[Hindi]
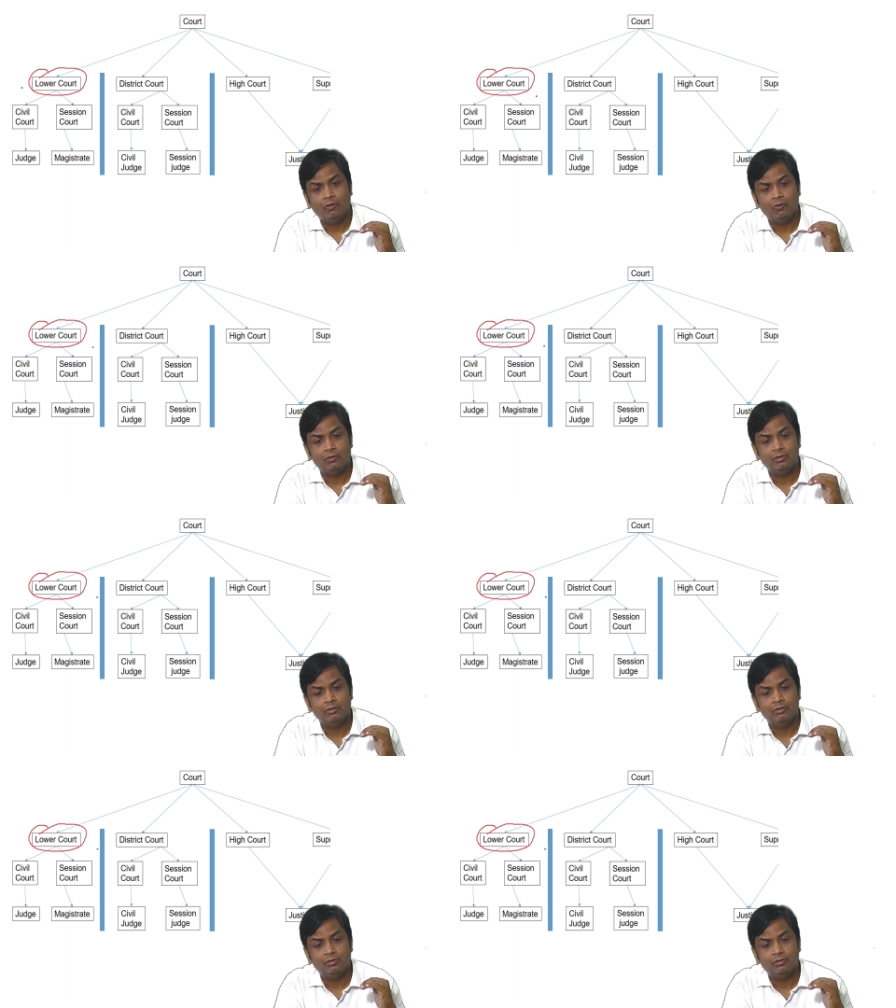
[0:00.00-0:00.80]
और
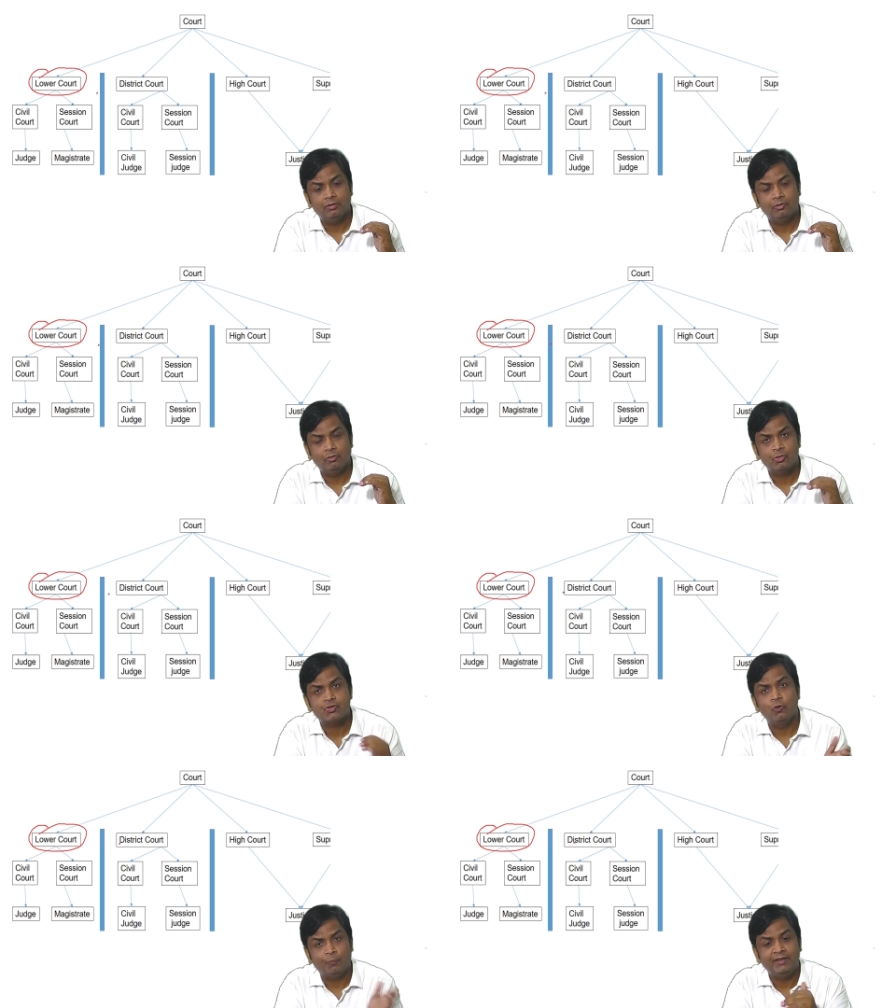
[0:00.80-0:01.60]

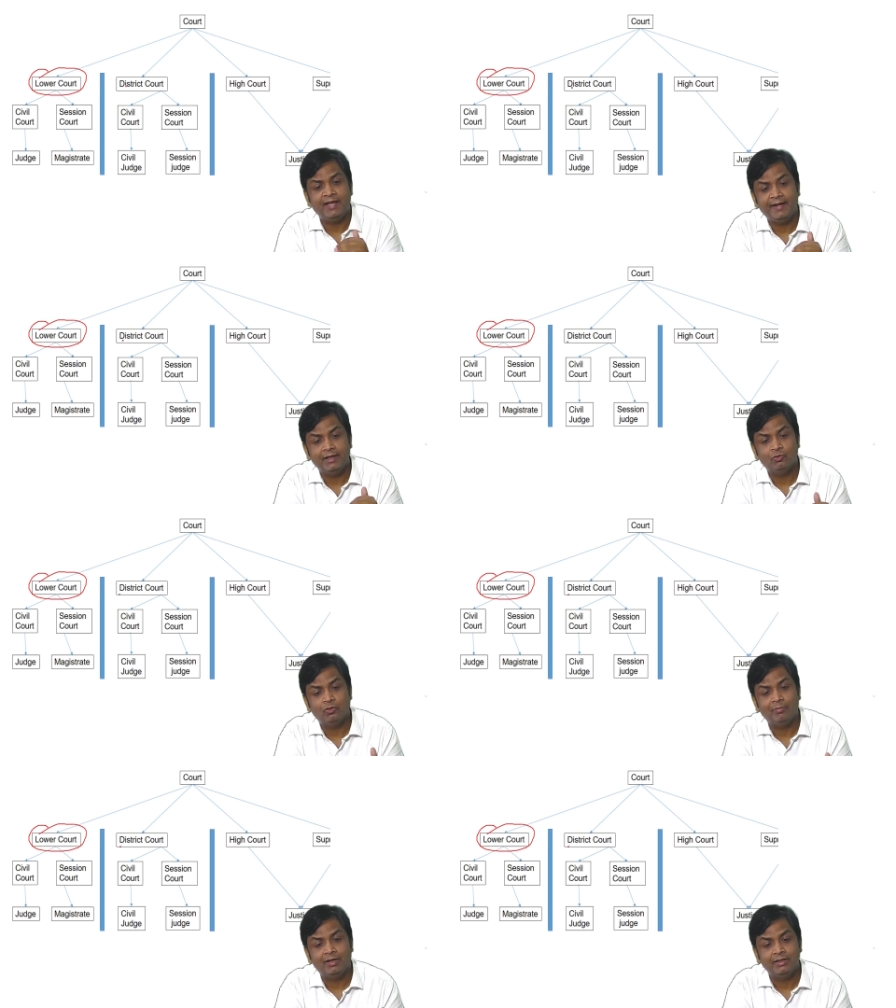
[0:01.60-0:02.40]
उसके ऊपर जाएंगे तो
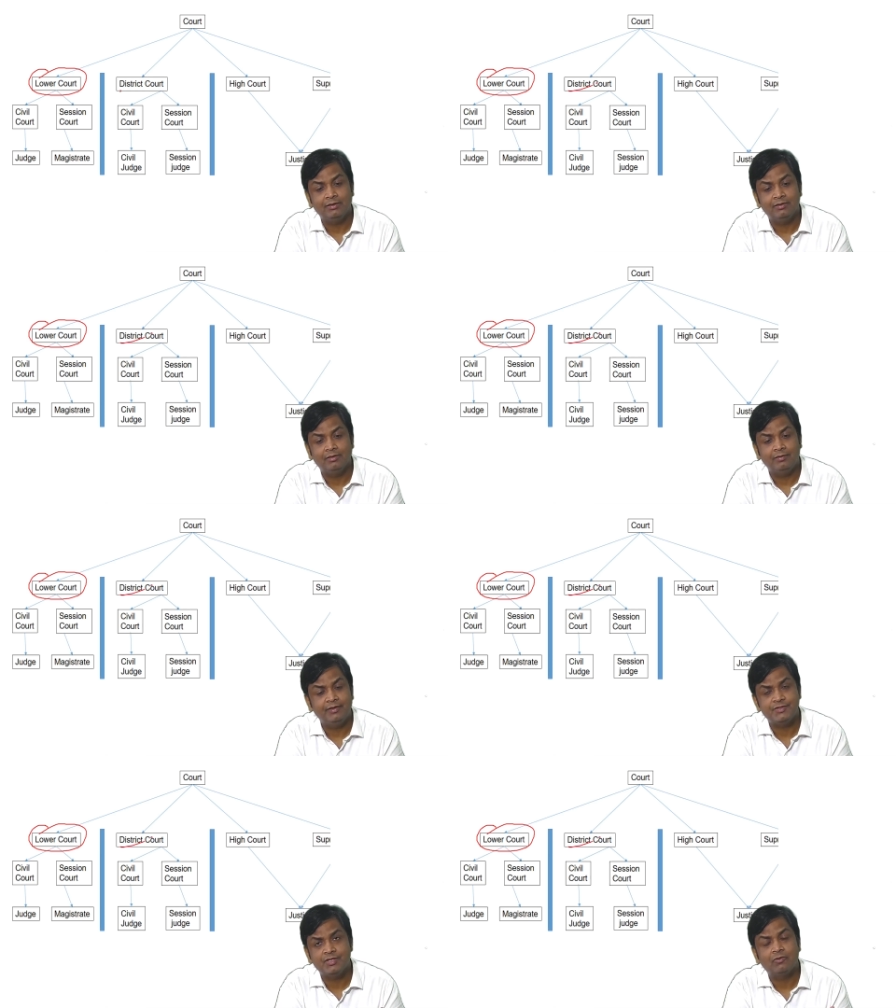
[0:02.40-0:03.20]
हमारी
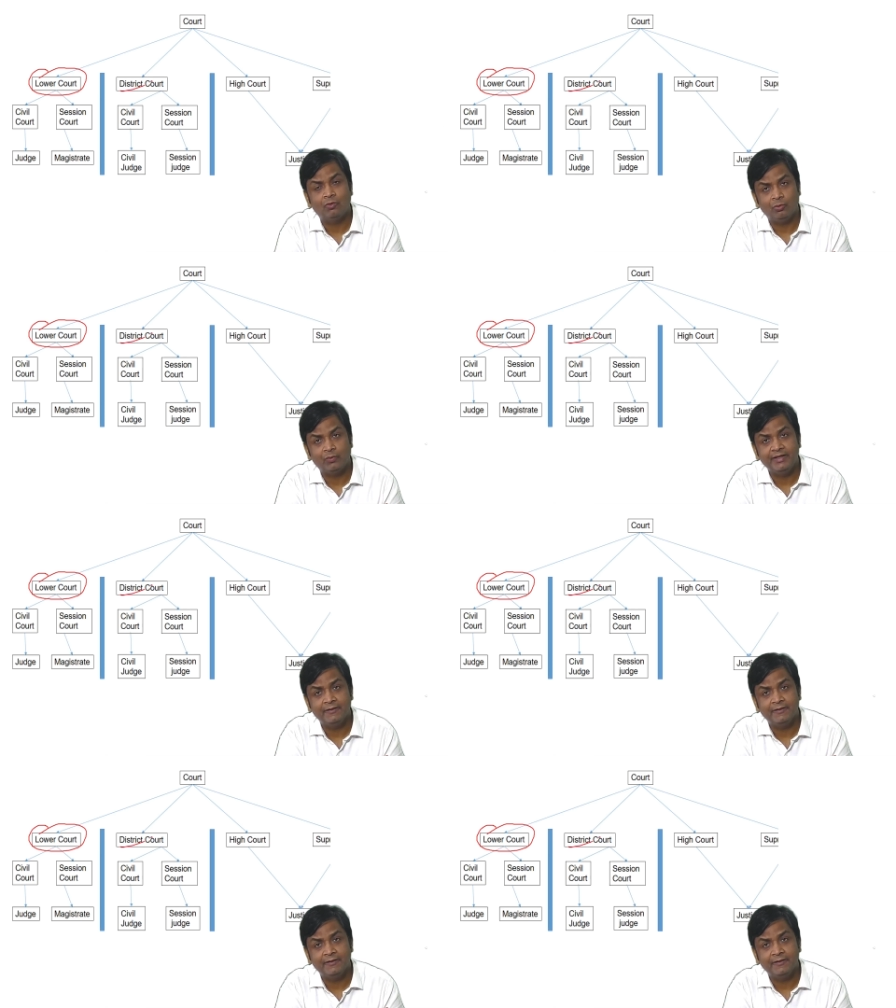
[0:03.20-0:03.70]
डिस्ट्रिक्ट कोर्ट होगी